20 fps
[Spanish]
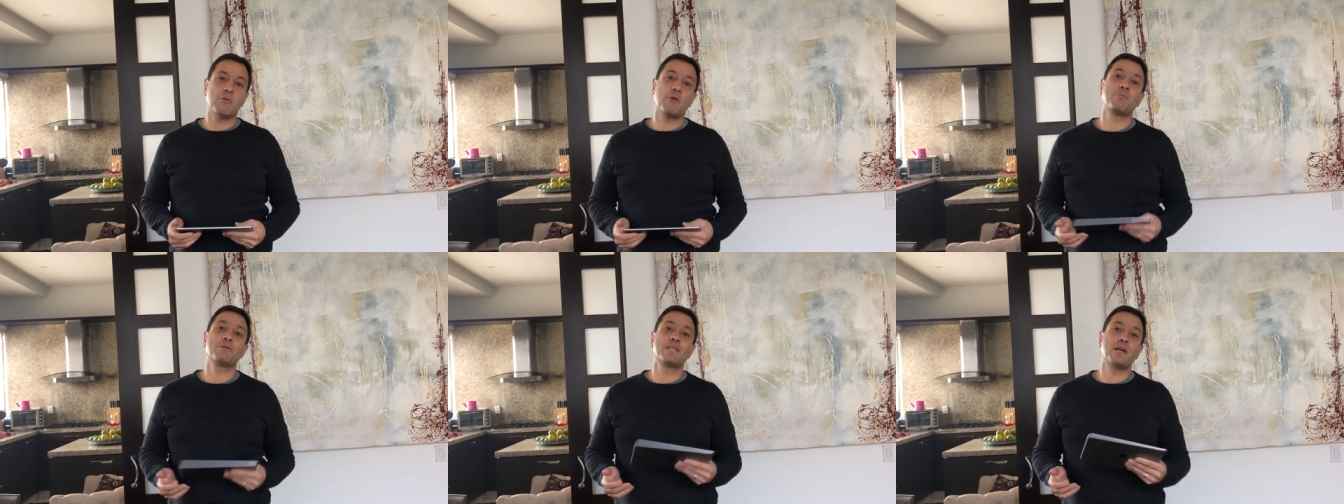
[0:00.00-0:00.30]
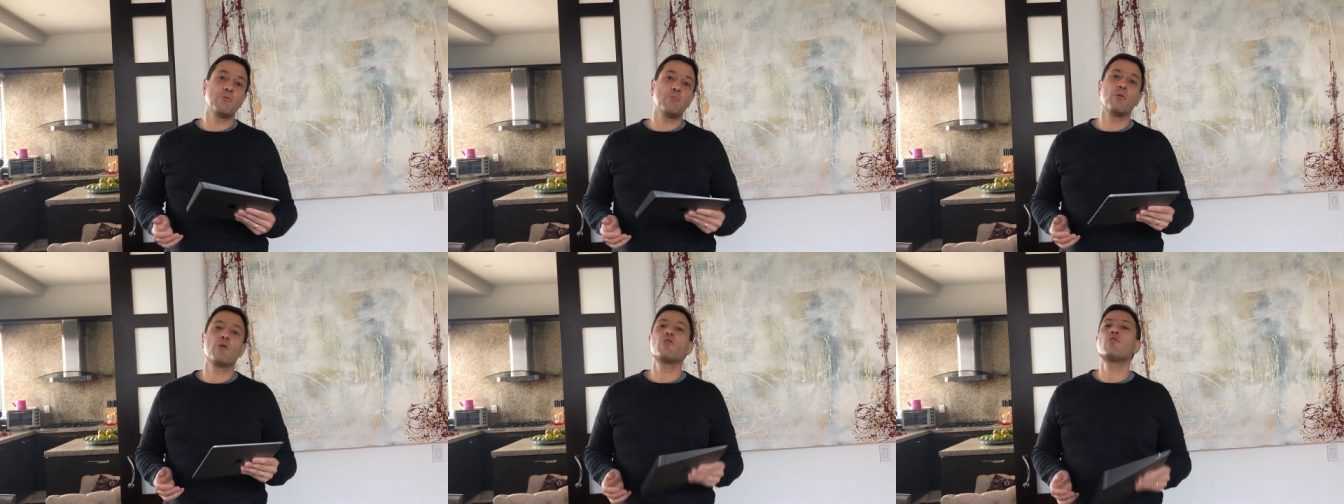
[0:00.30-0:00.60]
va a
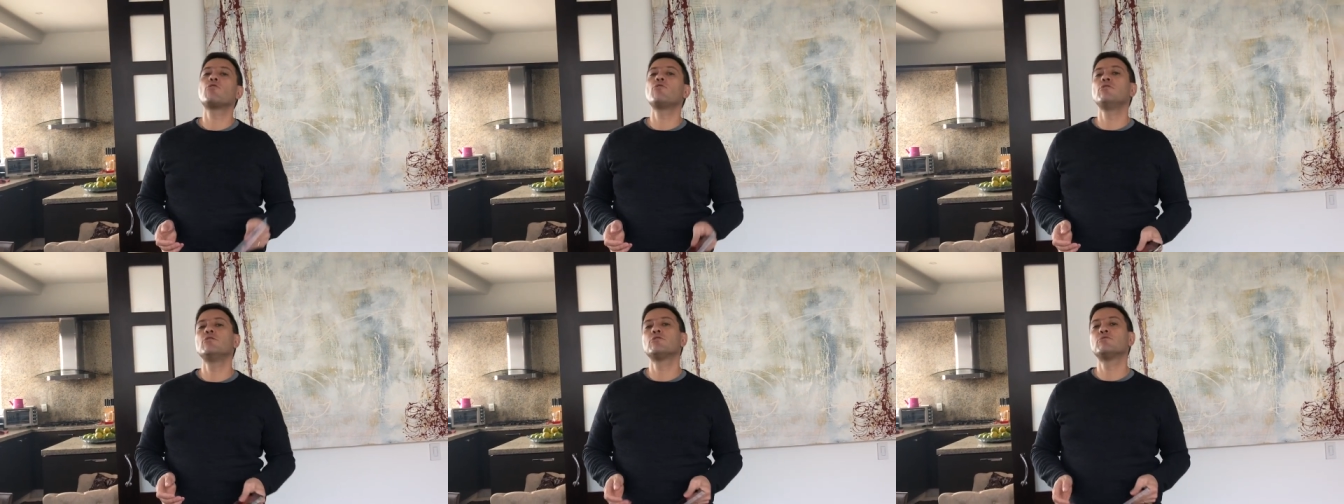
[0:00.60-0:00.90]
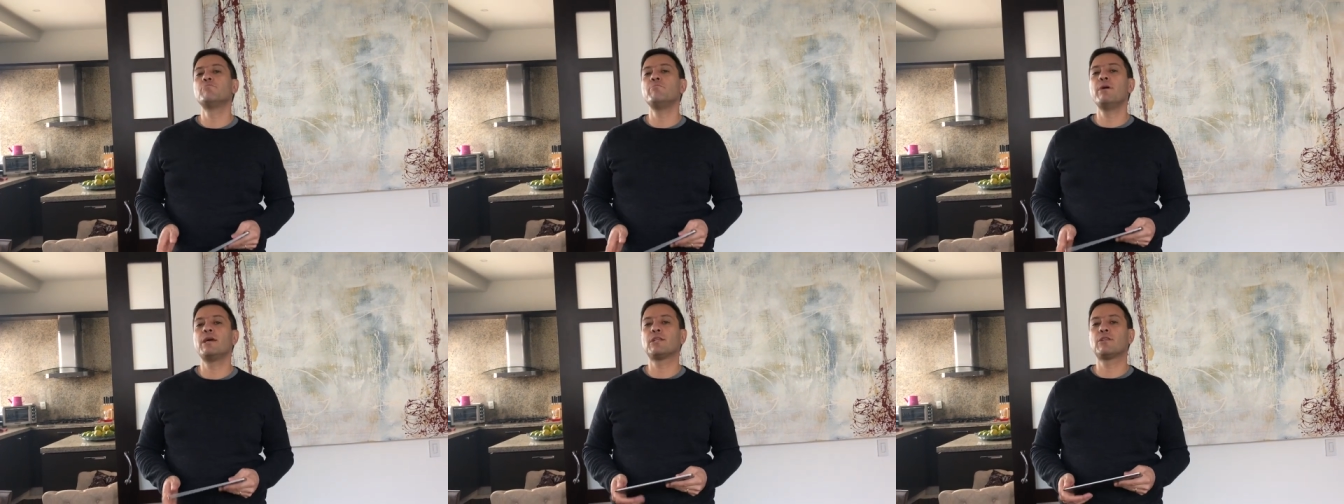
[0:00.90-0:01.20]
pasar un poco con
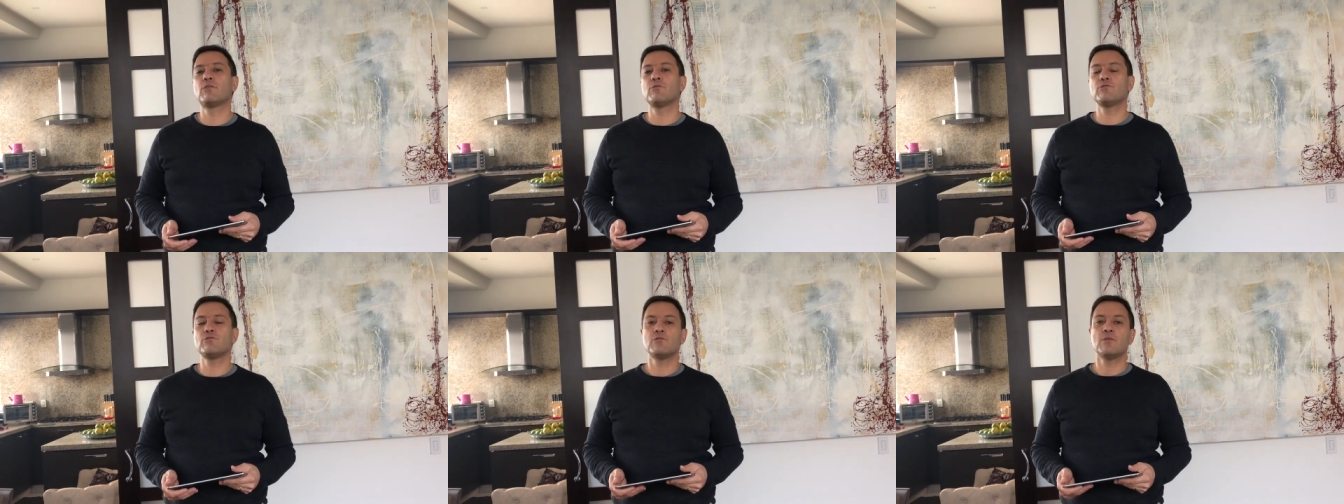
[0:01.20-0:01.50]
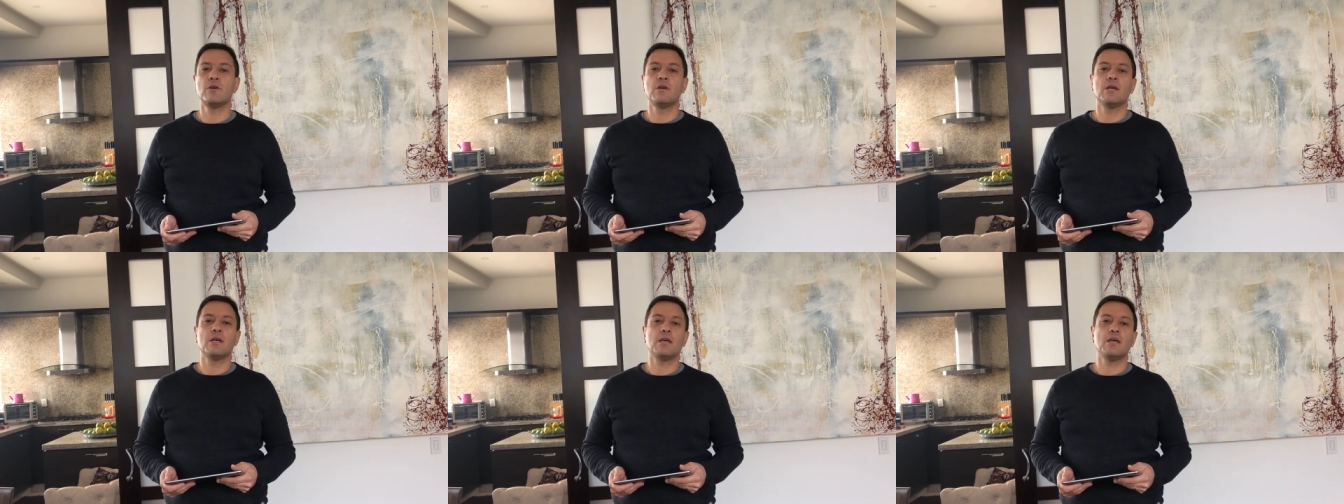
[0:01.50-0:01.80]
los
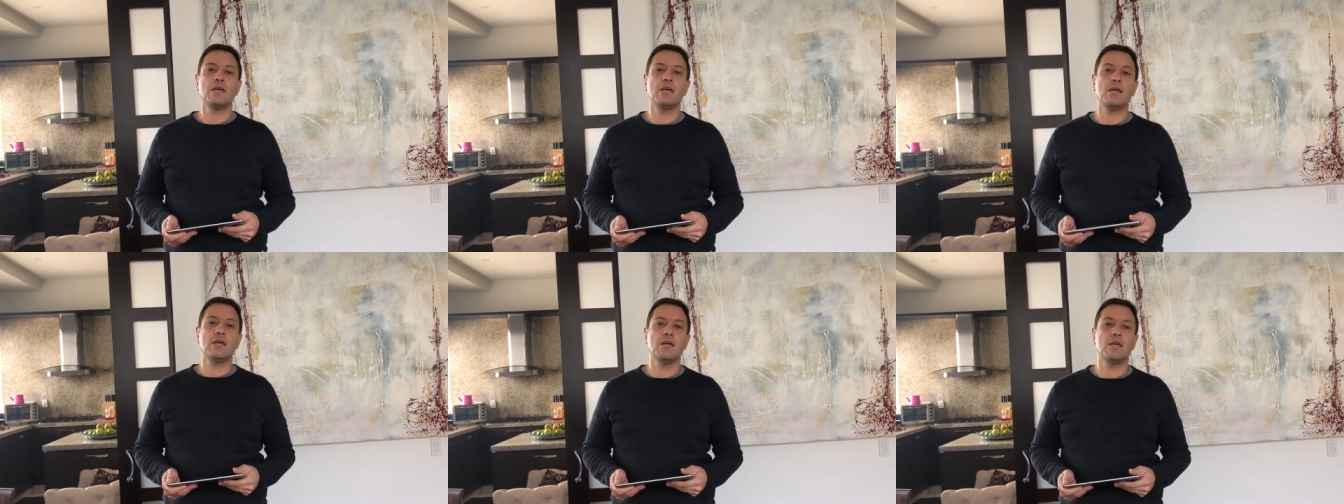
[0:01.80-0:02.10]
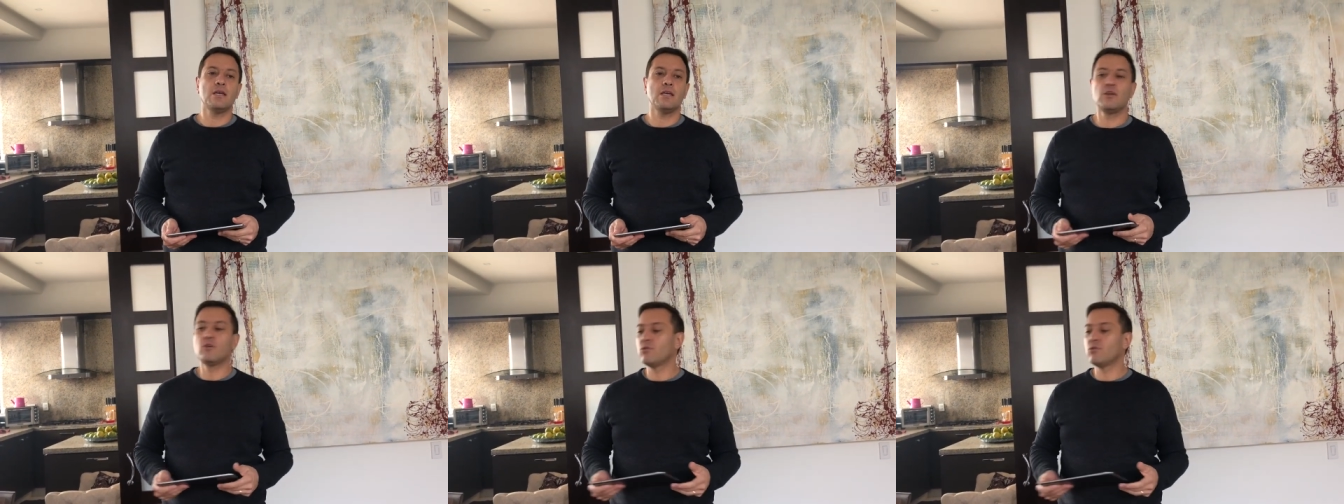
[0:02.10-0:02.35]
metros eh,